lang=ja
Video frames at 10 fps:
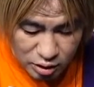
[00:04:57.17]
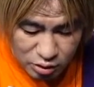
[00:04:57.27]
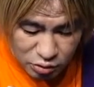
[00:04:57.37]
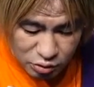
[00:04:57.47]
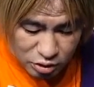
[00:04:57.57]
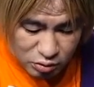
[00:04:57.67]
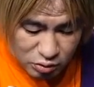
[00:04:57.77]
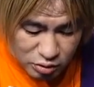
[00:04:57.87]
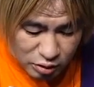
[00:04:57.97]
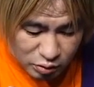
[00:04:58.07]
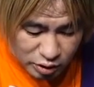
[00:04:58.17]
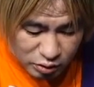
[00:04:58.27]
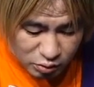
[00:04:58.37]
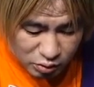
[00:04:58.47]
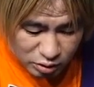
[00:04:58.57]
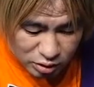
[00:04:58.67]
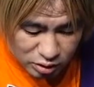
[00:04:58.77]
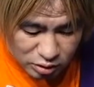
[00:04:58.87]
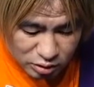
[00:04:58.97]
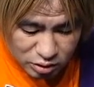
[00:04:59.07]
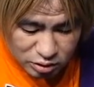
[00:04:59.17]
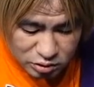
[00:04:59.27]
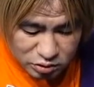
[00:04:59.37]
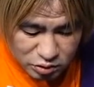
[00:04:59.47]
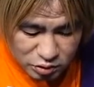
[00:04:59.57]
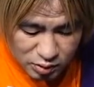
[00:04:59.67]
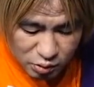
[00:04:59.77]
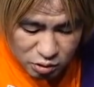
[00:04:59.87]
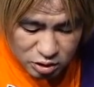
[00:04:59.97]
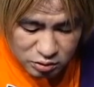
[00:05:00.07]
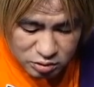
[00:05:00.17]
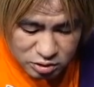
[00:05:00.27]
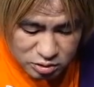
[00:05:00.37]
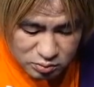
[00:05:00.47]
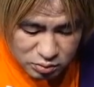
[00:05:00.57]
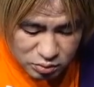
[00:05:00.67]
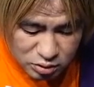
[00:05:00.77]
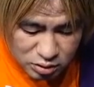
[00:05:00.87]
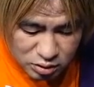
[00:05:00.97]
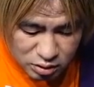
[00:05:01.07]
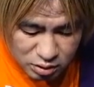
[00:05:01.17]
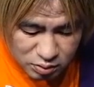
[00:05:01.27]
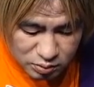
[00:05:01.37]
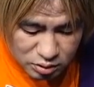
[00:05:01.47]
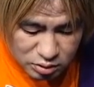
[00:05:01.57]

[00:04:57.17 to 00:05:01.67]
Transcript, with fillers: ちょっと1個ぐらい答えておこうかな。それではこちらの質問をお願いします。